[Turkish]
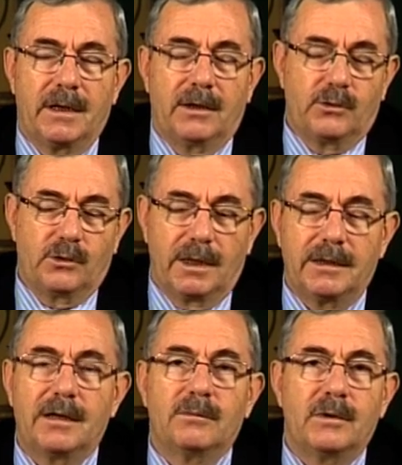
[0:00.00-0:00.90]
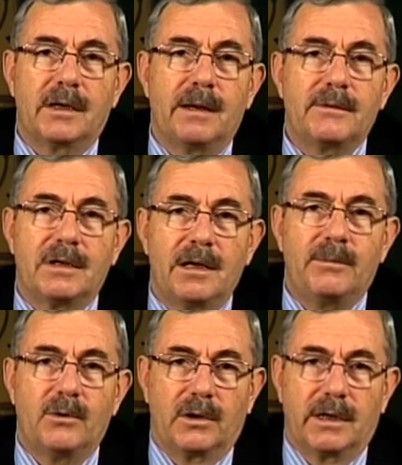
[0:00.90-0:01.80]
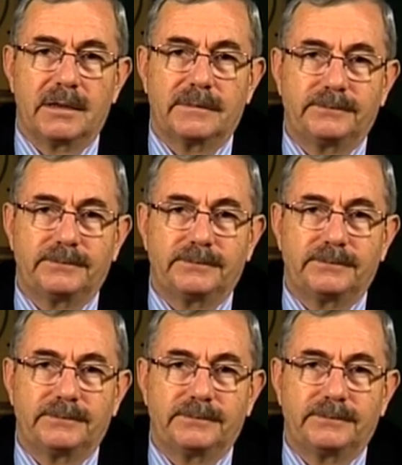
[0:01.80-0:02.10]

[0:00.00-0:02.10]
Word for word: Yani çünkü kendileri bunların hepsini yapıyorlar.